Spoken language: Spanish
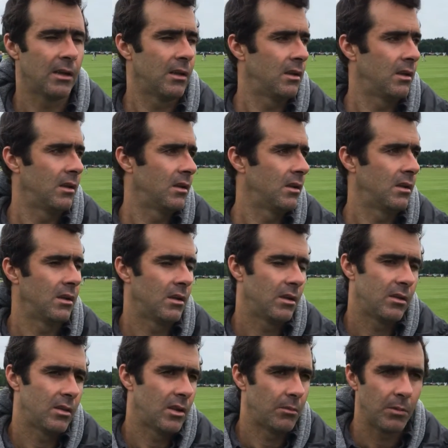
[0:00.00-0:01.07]
Eh,
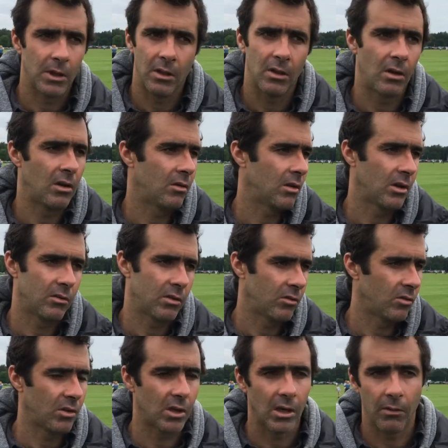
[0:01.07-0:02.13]
es tremenda la
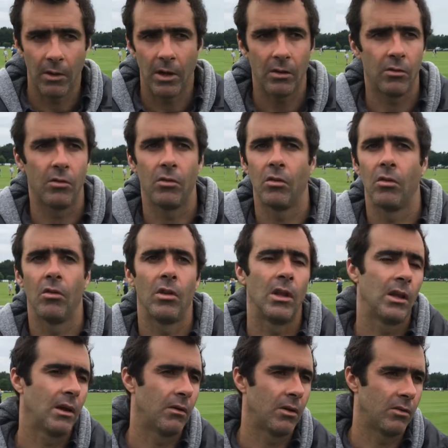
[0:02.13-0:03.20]
organización de caballos,
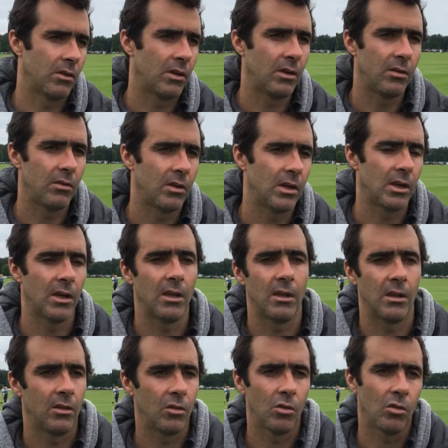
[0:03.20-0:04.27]
de caballeriza,
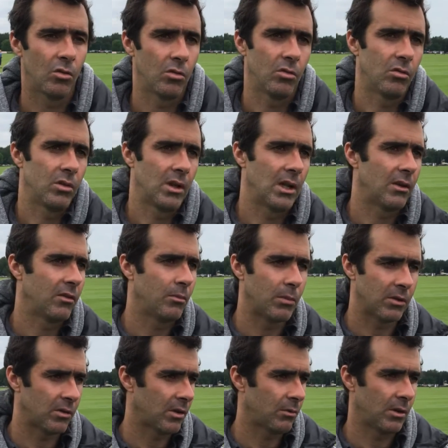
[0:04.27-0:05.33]
de todo. Te la hacen
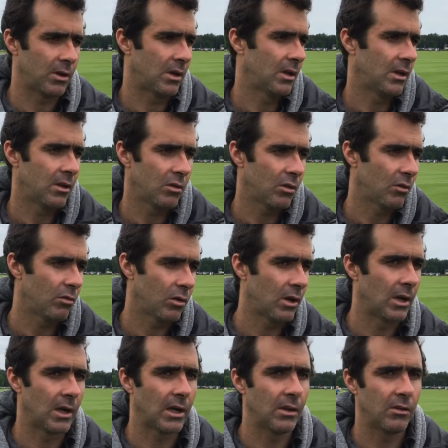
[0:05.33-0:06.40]
pasar bien adentro y
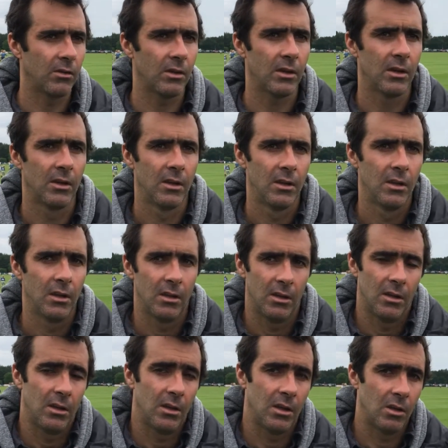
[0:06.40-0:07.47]
afuera de la cancha
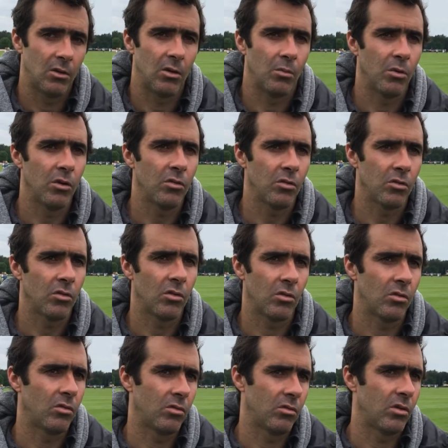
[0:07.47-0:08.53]
y creo que por eso
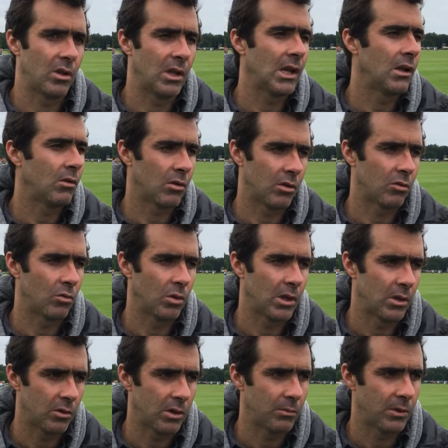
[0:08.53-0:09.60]
son, se le dan los
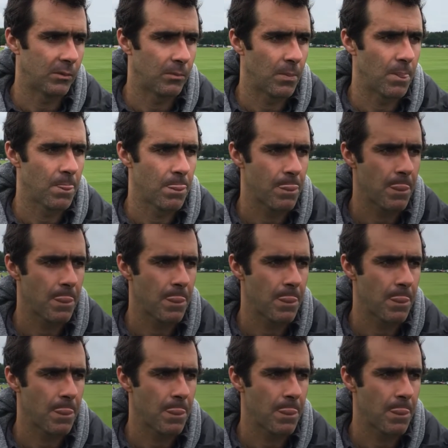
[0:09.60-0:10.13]
resultados también.